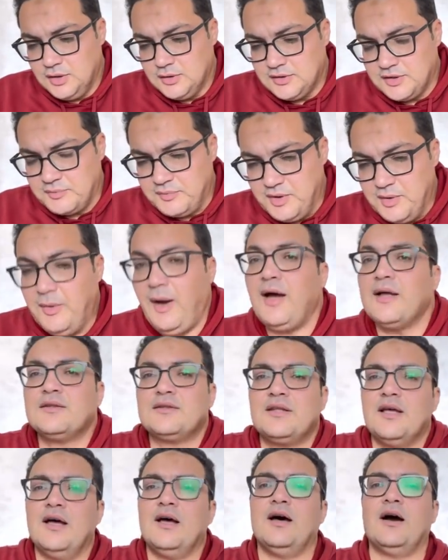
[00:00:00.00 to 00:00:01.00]
تمام
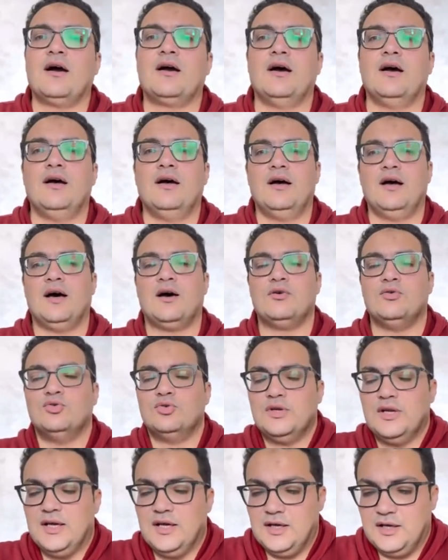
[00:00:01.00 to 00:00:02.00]
حتى آه،
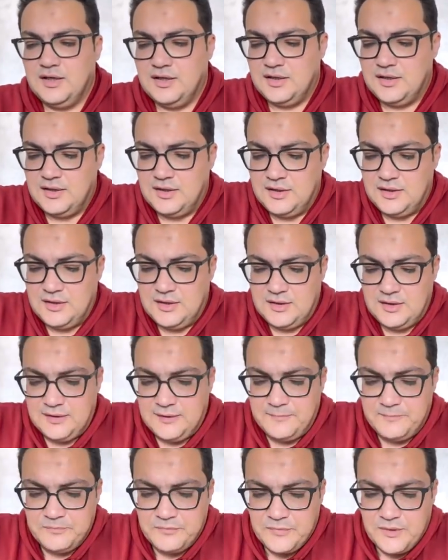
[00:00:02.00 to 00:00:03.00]
اخونا
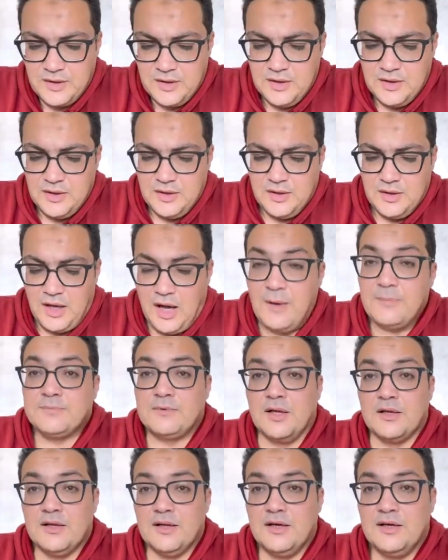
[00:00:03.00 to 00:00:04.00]
آه، عبد
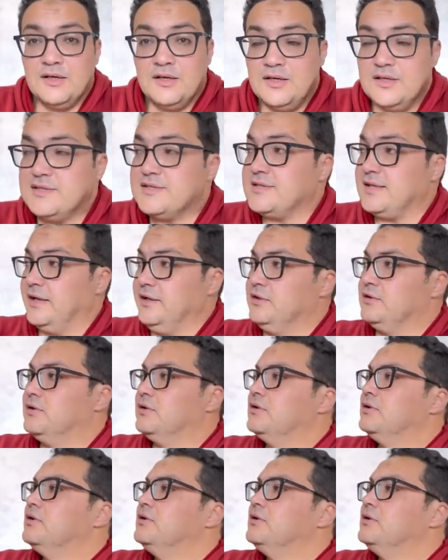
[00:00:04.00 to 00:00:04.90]
الله السعيد